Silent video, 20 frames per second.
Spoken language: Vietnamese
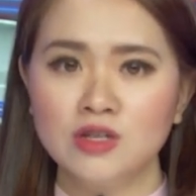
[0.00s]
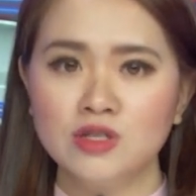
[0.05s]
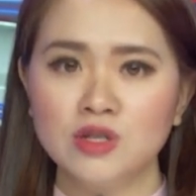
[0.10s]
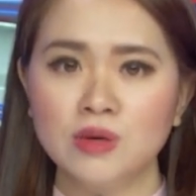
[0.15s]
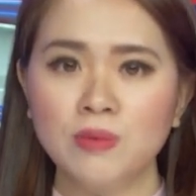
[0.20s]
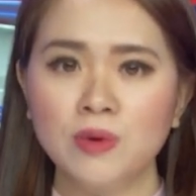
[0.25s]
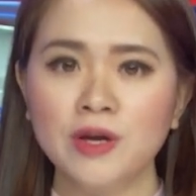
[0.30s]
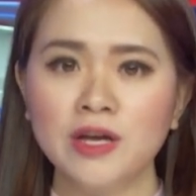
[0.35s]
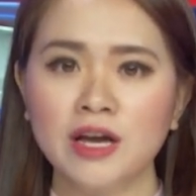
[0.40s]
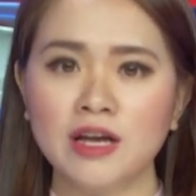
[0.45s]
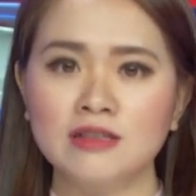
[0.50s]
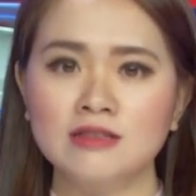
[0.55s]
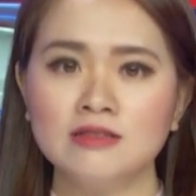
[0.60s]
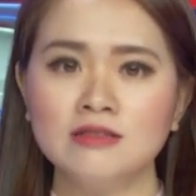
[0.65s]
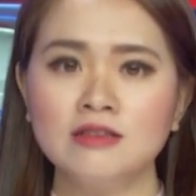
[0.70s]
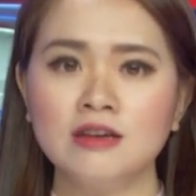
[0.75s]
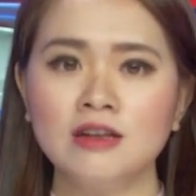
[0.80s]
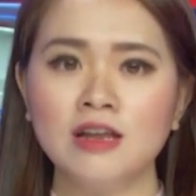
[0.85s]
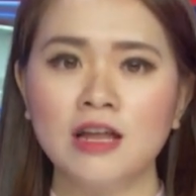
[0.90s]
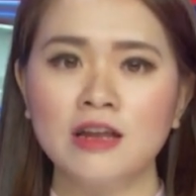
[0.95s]
trong bối
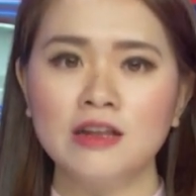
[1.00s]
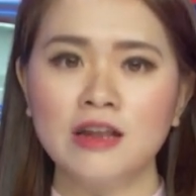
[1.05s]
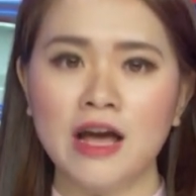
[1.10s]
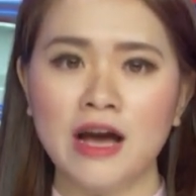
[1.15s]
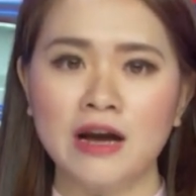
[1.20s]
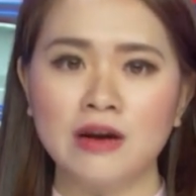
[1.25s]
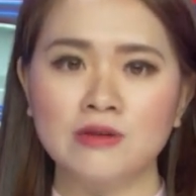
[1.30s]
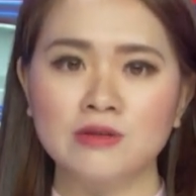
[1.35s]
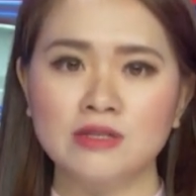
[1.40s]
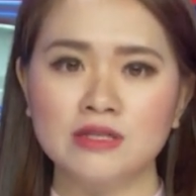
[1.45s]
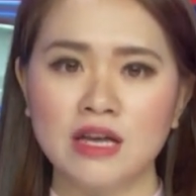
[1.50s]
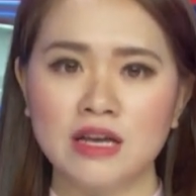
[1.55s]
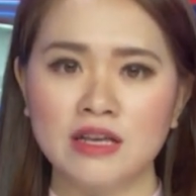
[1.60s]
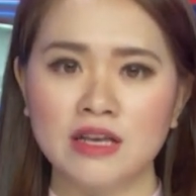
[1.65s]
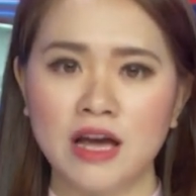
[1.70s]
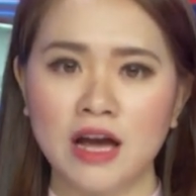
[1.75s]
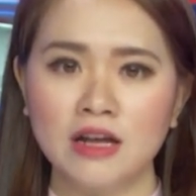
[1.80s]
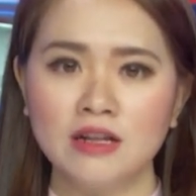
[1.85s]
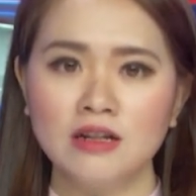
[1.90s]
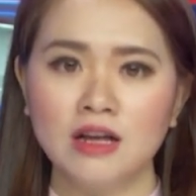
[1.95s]
cảnh dưới lãnh đạo
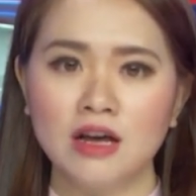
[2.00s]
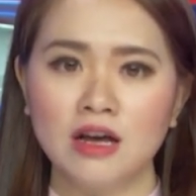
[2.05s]
Sayyad